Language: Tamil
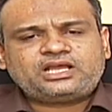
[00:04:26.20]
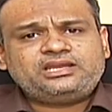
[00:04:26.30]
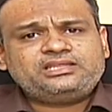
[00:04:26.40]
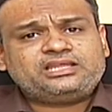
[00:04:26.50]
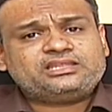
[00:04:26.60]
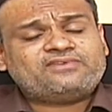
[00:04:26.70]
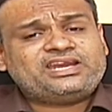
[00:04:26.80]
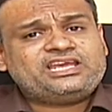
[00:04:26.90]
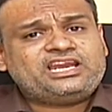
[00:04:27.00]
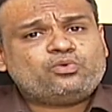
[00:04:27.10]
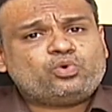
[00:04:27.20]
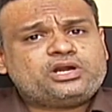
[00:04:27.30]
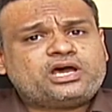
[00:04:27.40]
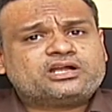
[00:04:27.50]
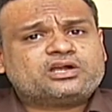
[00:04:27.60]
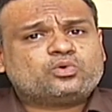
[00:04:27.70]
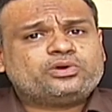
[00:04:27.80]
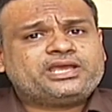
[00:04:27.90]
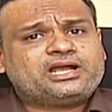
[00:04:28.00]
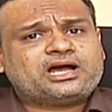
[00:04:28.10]
அல்லது அந்த வலிகளை
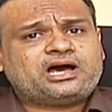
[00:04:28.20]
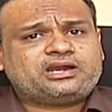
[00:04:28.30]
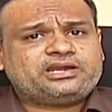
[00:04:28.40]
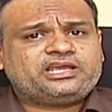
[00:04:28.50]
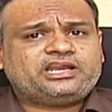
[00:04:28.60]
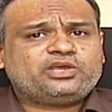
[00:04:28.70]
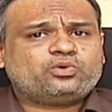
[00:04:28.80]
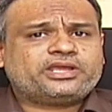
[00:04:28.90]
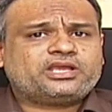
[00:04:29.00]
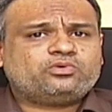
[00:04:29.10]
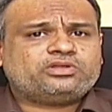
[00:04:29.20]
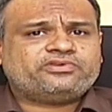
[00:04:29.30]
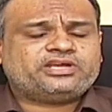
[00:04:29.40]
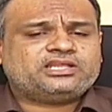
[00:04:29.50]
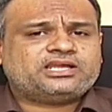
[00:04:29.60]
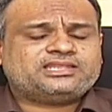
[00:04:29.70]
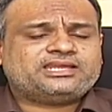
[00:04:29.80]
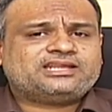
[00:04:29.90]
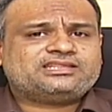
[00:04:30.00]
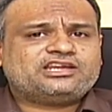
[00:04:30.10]
உண்டாக்கக்கூடிய காரணிகளை குறைக்க உதவுகிறது அந்த
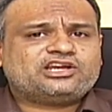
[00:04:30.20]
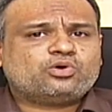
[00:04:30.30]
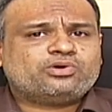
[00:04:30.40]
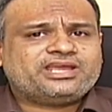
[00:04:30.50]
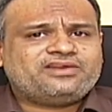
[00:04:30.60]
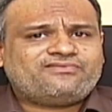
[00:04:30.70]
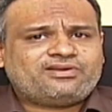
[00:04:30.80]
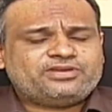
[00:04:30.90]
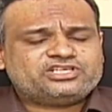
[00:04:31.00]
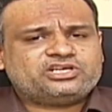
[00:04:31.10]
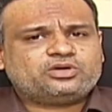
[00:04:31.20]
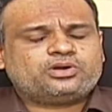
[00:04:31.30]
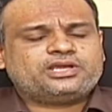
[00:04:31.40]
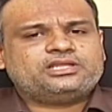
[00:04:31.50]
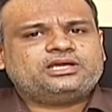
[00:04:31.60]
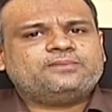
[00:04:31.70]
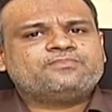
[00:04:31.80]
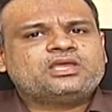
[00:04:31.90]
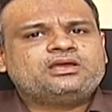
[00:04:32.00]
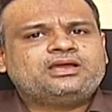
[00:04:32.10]
இடத்துல இருக்கக்கூடிய இன்ஃப்ளமேஷனை குறைக்குதா
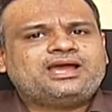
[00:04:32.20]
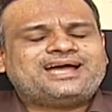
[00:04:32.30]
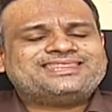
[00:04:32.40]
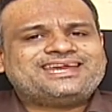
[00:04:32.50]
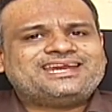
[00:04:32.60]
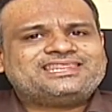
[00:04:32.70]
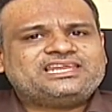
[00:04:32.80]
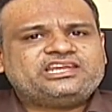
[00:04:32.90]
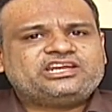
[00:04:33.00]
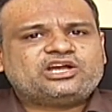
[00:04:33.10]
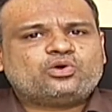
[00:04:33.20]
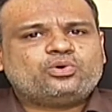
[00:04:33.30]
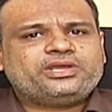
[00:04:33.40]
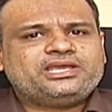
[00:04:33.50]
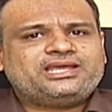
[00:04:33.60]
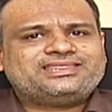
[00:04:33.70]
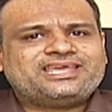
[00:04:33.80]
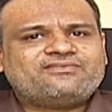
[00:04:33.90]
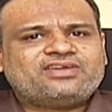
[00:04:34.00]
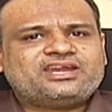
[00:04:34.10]
அந்த இடத்தில் இருக்கக்கூடிய
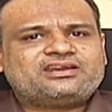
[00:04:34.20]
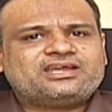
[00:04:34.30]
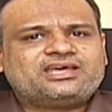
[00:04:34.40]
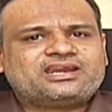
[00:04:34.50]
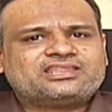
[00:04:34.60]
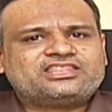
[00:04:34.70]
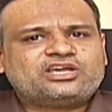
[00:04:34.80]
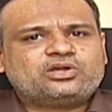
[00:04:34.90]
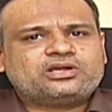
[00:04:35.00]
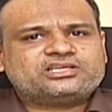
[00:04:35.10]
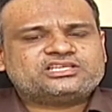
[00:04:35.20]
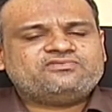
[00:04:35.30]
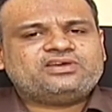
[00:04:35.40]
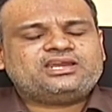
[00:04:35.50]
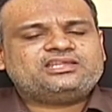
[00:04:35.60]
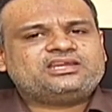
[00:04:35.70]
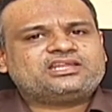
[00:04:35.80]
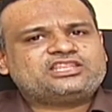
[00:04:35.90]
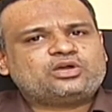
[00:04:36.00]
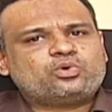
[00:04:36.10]
தேவையற்ற இரத்த கசிவு அல்லது
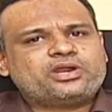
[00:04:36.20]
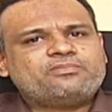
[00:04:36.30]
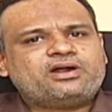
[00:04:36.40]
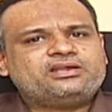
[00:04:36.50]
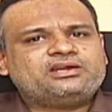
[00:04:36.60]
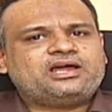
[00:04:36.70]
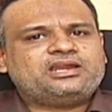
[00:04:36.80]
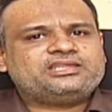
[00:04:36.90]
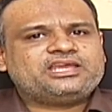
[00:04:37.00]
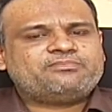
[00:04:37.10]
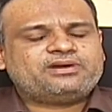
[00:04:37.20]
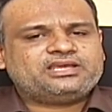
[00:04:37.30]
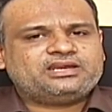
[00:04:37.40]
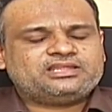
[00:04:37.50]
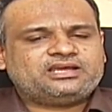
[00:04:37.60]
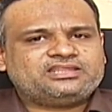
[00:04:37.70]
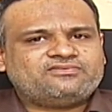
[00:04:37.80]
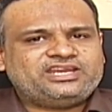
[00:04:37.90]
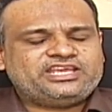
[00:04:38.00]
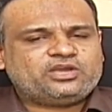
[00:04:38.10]
இரத்த குறைபாடுனால் அது ஏற்படுகிறதா அந்த
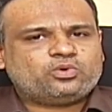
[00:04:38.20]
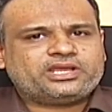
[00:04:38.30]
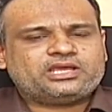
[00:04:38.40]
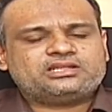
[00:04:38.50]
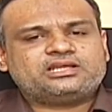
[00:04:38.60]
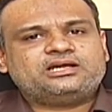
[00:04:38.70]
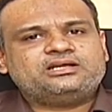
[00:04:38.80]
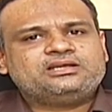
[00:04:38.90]
வலியை குறைக்கிறதா